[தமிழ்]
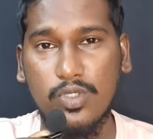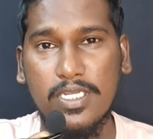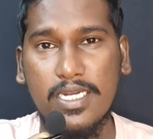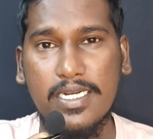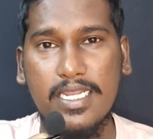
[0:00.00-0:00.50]

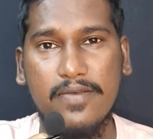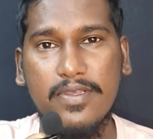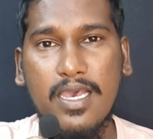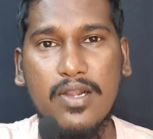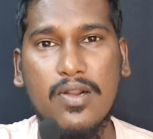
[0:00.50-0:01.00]
உள்ளுக்கு என்ட்ரி
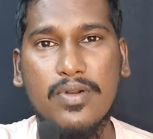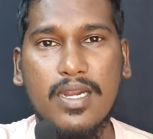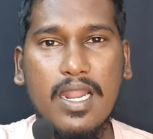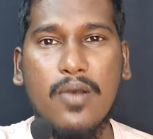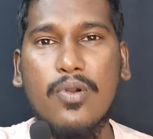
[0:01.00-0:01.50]
ஆகி அருண்
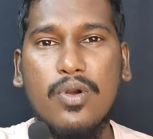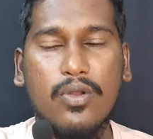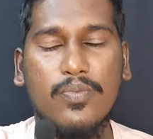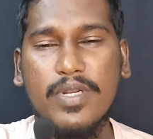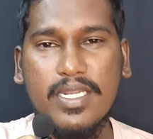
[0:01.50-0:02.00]
அவர்கள்
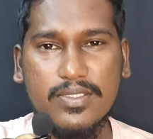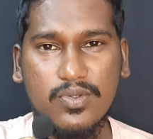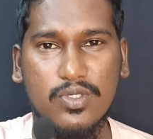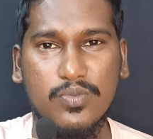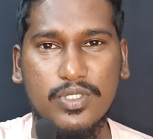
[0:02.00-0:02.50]
அவரோட ஒப்பீனியன்
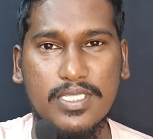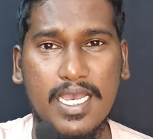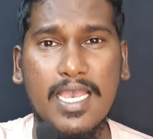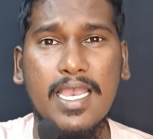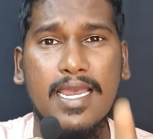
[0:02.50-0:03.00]
சொல்லும் போதுதான்
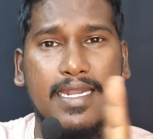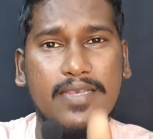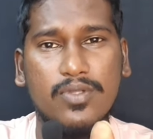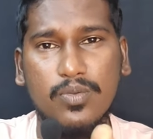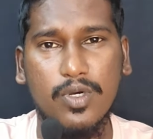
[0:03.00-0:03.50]
தான்
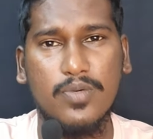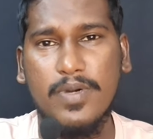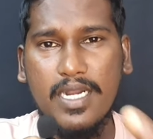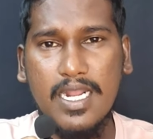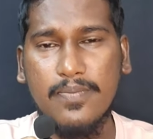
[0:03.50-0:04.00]
நீ வந்து மோக்
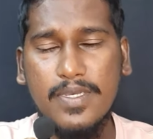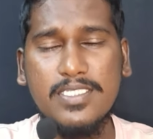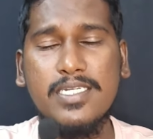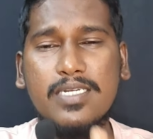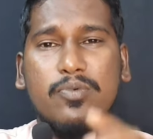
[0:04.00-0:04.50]
பண்ற நாங்கள்
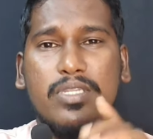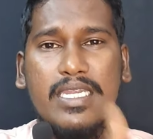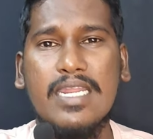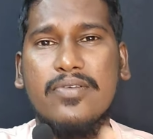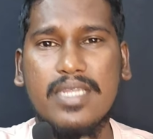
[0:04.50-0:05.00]
பேசிட்டு இருக்கும்போது நீ என்ன